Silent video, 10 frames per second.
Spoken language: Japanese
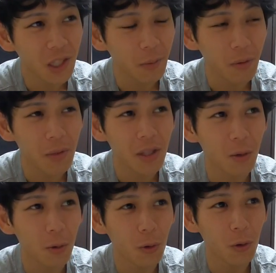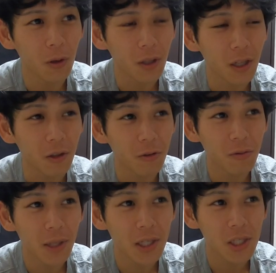やっぱみんなこうね、有
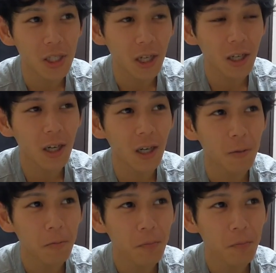名人やから、